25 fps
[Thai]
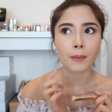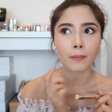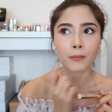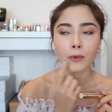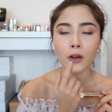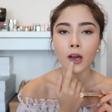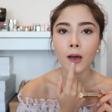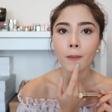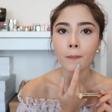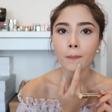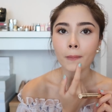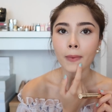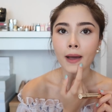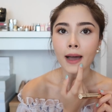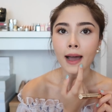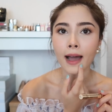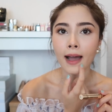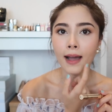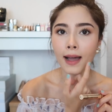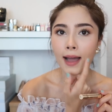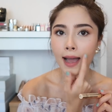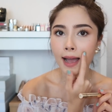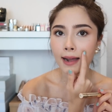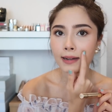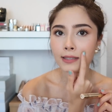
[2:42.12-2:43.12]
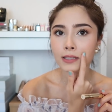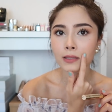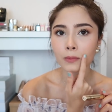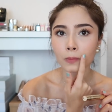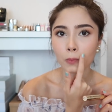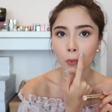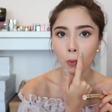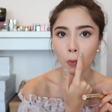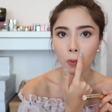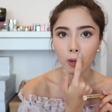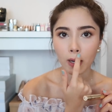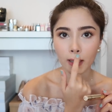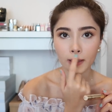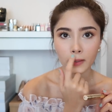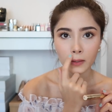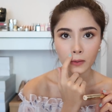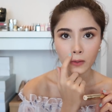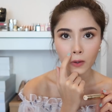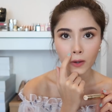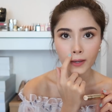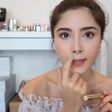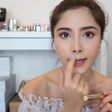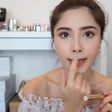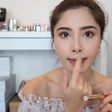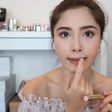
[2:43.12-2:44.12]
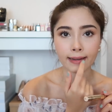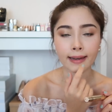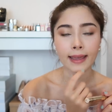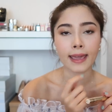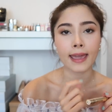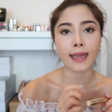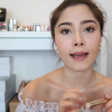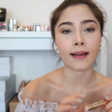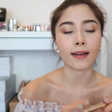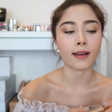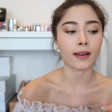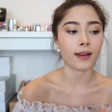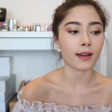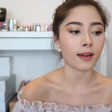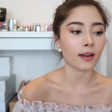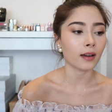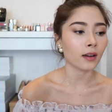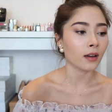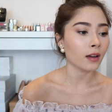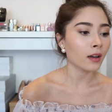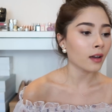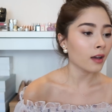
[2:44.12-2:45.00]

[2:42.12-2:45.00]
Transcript: แบบรอบปากข้างจมูกอะไรตรงรอยแดงๆอะค่ะ